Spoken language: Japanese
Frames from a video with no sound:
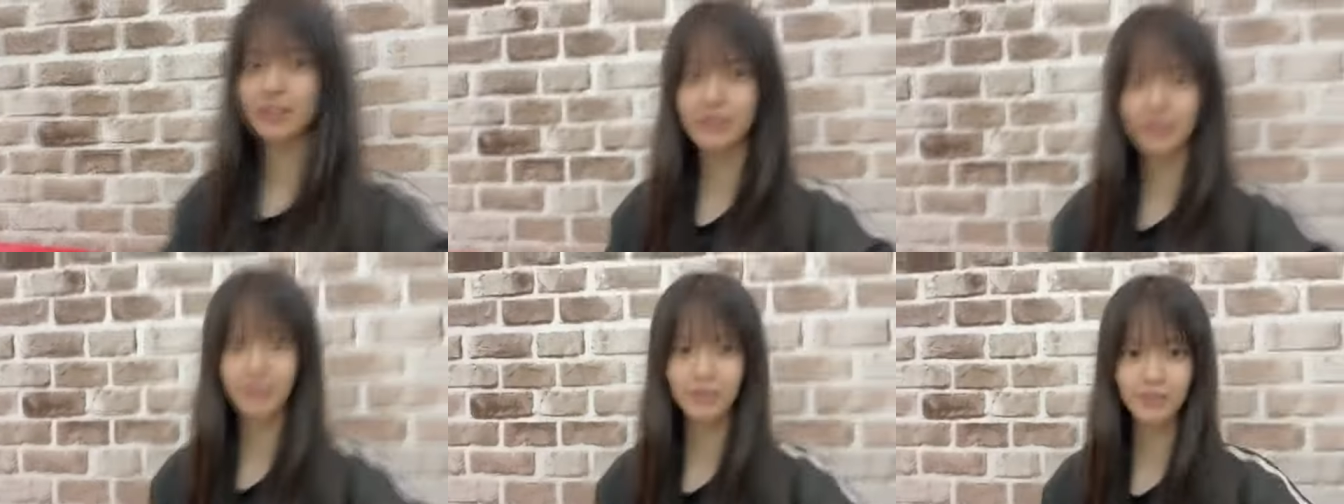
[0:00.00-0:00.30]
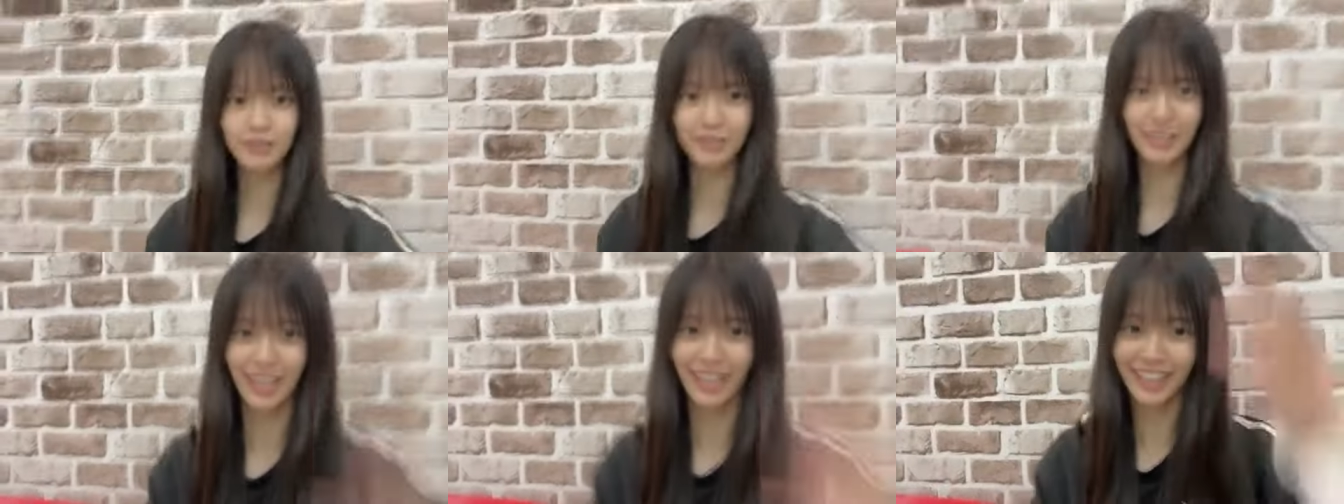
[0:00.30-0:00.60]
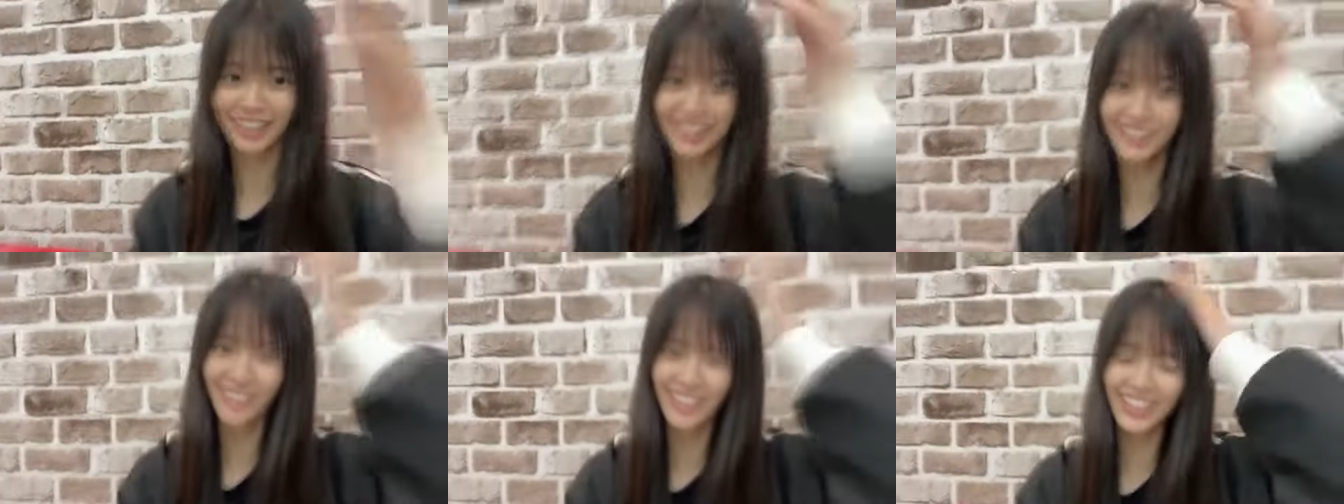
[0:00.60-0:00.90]
いてるくら
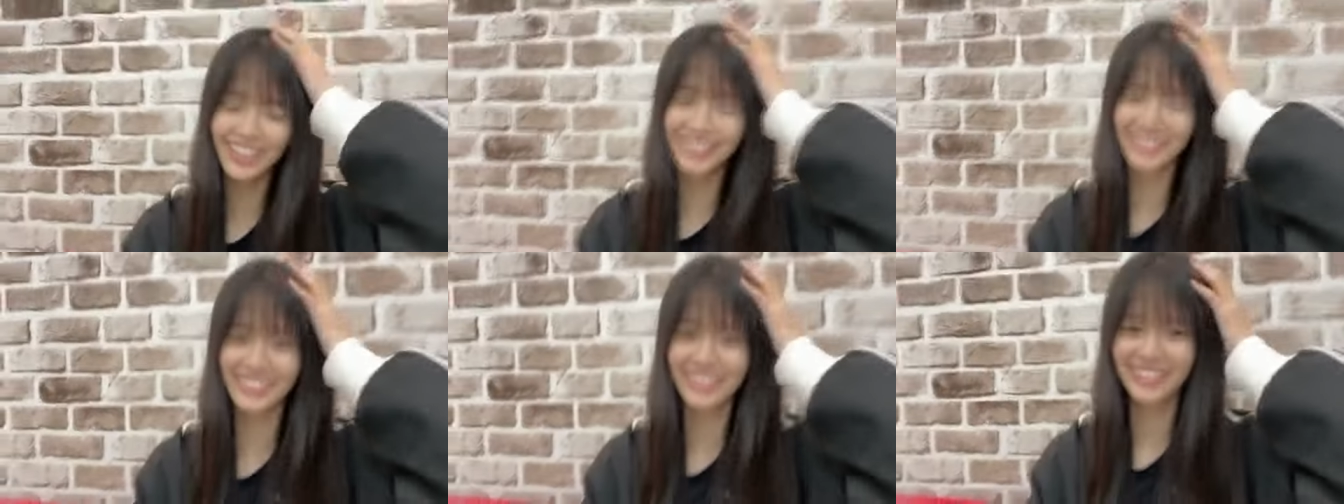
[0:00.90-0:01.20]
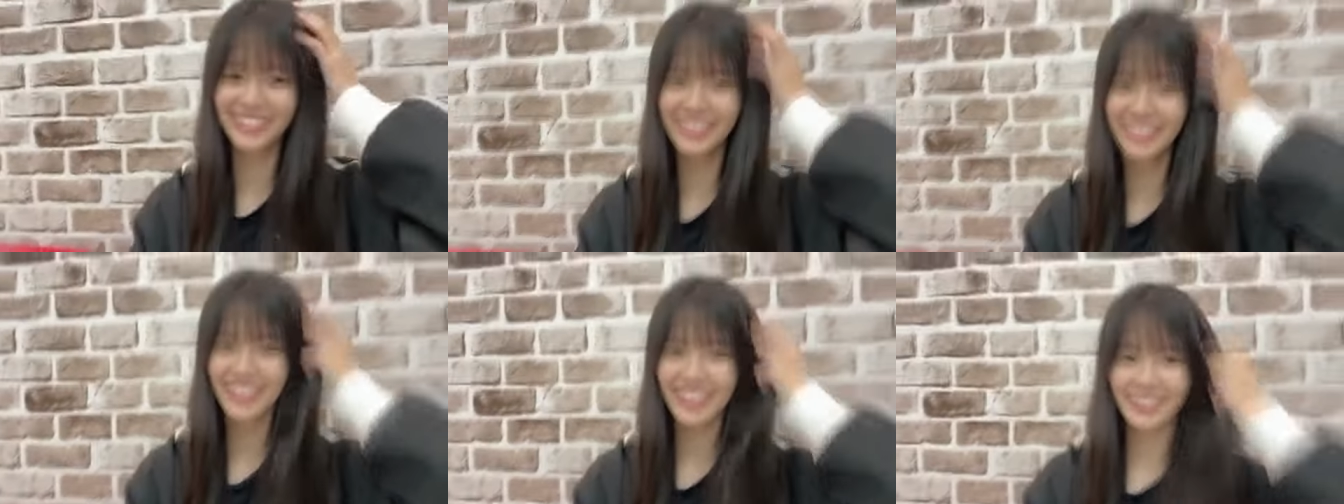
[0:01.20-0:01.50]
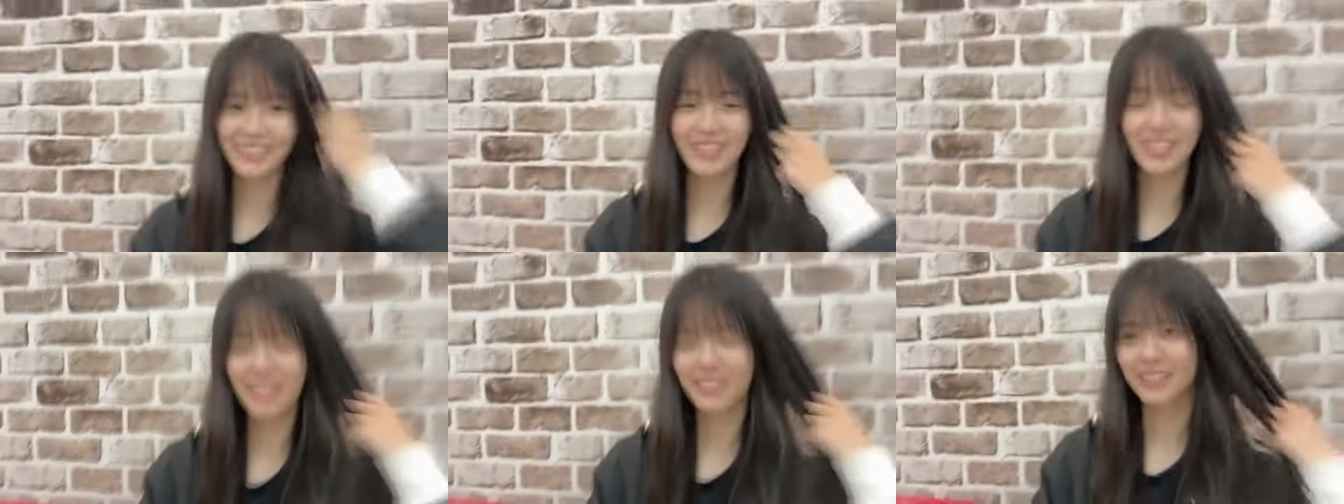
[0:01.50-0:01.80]
いメイク
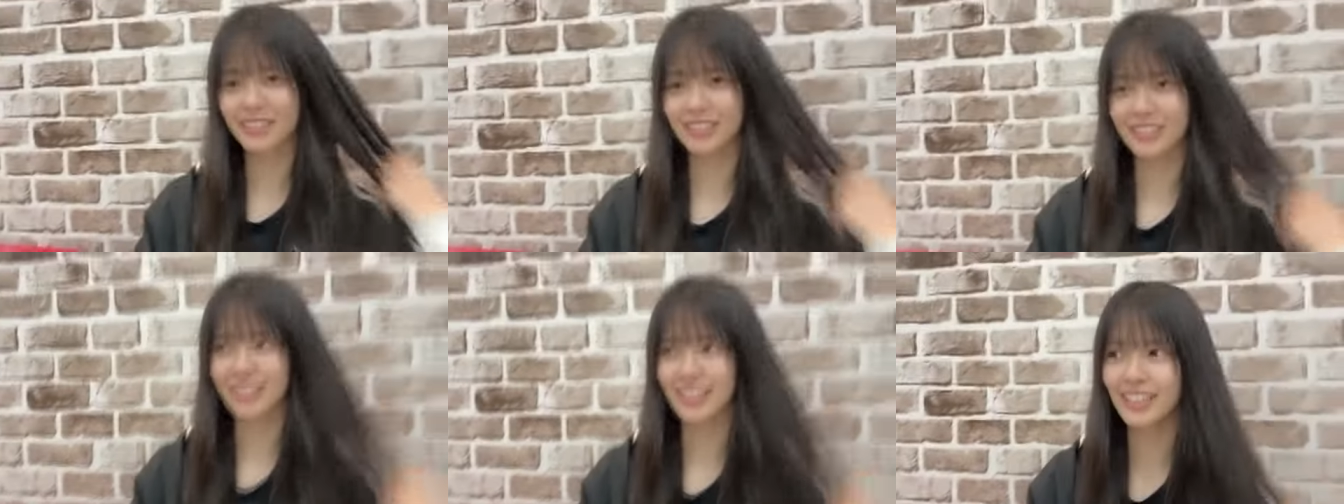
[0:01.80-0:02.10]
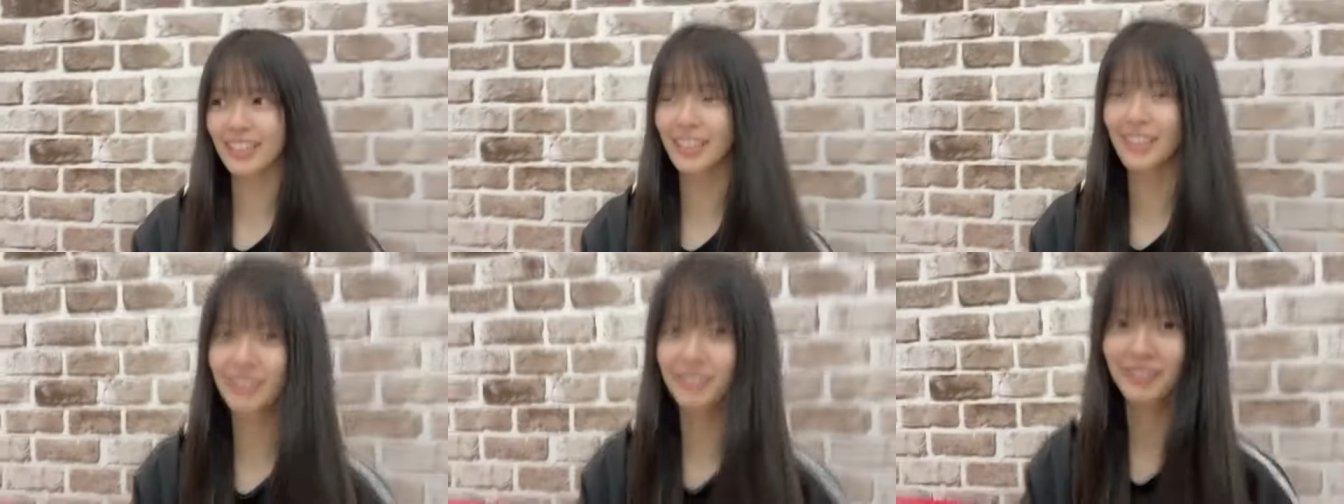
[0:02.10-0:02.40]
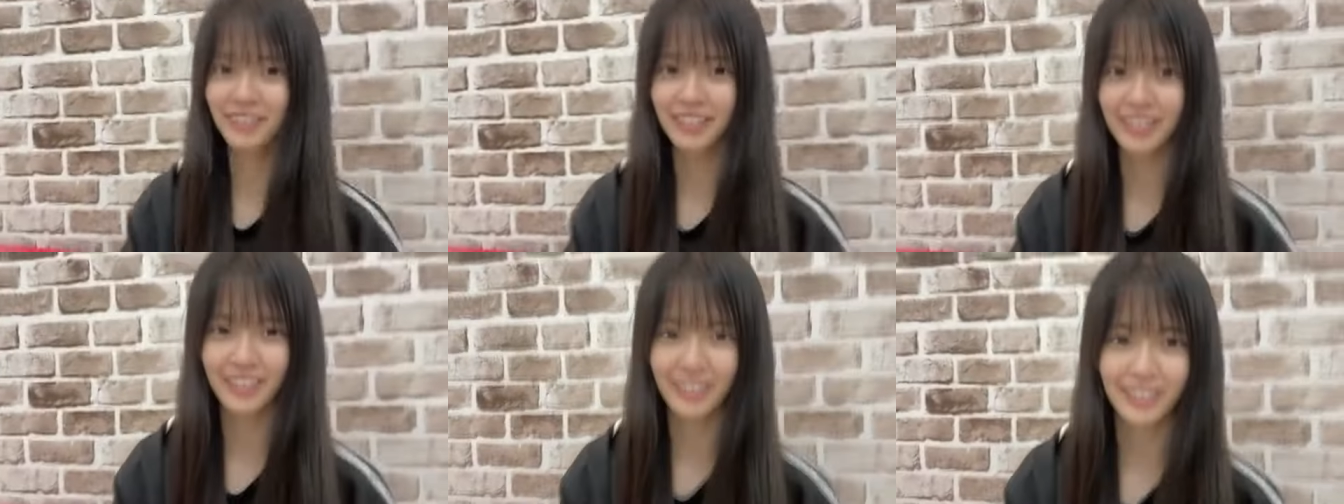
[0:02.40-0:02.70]
メイクしてないの
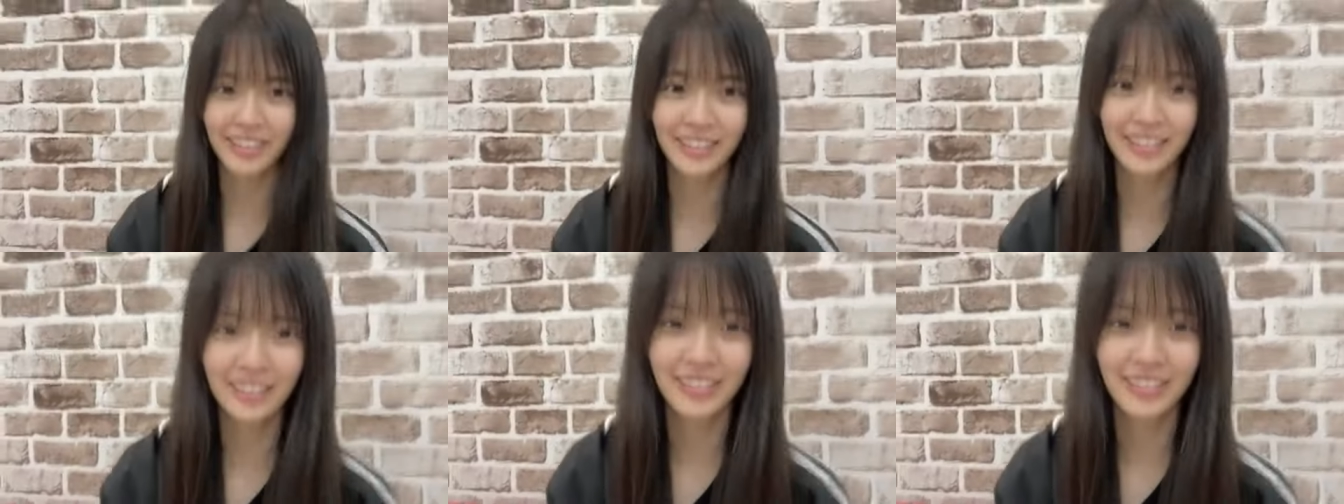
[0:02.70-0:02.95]
かな